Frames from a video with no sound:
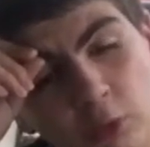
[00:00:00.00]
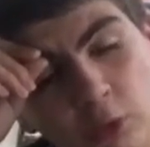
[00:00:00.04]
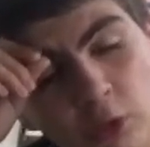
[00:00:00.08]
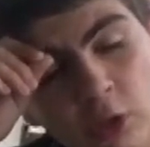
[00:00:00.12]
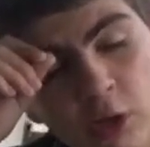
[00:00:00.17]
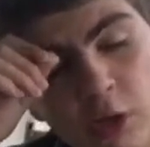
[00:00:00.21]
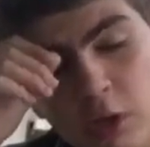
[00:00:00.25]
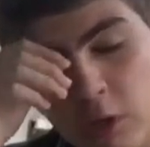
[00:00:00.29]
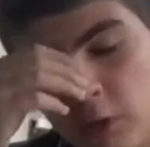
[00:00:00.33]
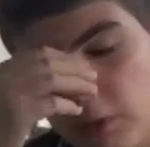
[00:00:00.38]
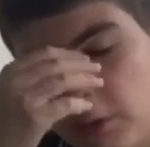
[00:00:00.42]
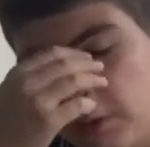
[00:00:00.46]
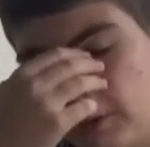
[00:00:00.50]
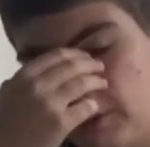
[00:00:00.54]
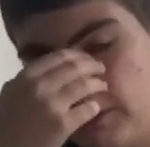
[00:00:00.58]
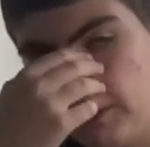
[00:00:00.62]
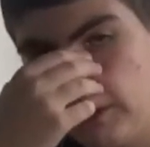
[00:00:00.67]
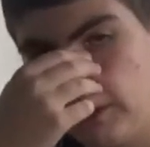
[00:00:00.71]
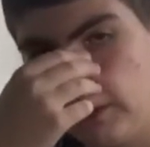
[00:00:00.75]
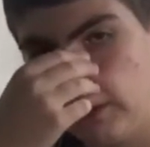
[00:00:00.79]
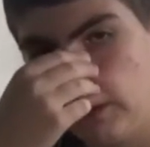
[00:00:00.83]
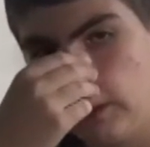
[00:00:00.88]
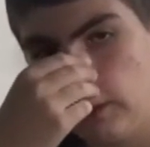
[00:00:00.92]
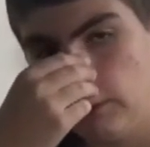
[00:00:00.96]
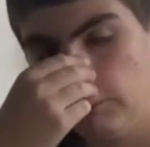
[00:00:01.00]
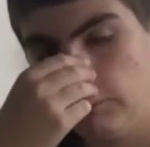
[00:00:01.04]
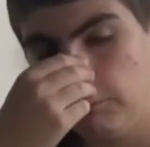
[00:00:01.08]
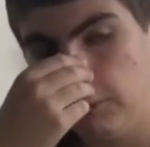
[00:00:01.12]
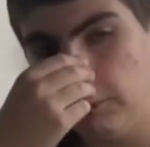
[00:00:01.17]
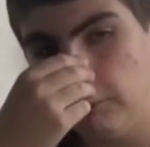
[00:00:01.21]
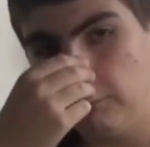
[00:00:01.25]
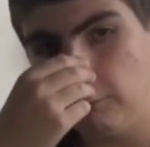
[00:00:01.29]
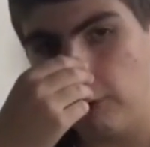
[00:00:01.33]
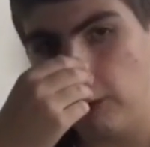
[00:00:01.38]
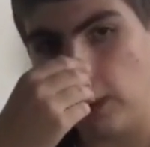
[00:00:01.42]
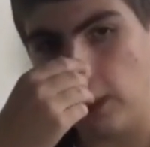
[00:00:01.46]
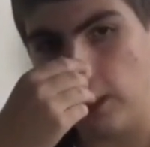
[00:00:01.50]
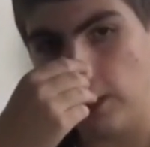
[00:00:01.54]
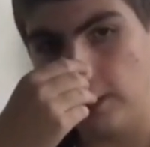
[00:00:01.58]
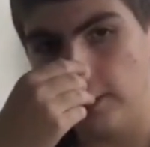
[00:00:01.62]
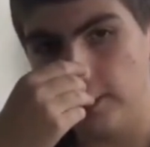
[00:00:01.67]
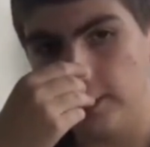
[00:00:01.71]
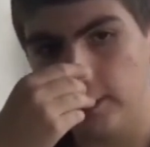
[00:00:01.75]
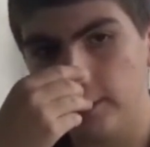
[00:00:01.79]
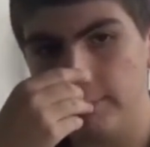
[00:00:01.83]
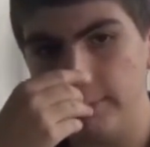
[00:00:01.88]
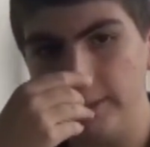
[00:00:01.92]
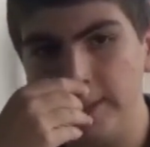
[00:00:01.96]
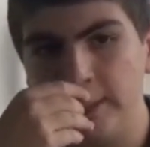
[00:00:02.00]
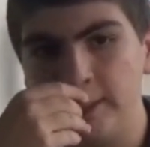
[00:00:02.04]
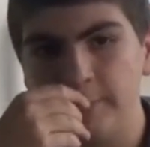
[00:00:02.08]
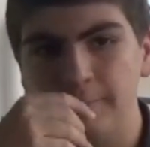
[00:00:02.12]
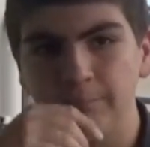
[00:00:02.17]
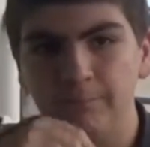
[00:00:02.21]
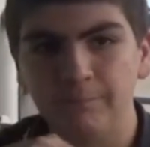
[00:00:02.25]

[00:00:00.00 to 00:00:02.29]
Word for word: gore. Mais voilà, les amis,